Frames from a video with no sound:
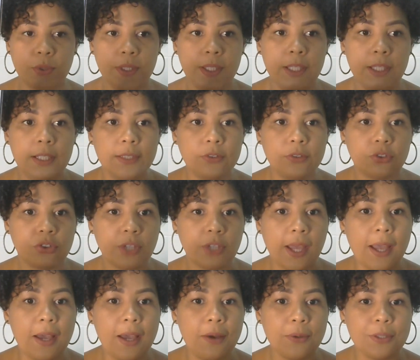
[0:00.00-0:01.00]
ele
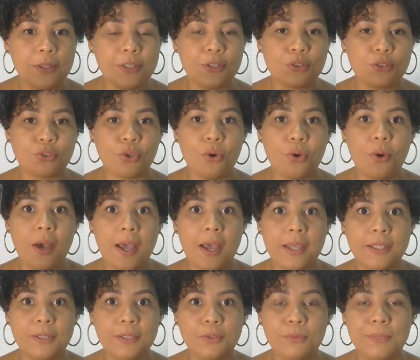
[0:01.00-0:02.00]
já alcançou a
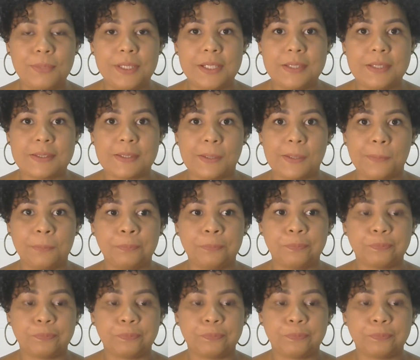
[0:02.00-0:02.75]
iluminação.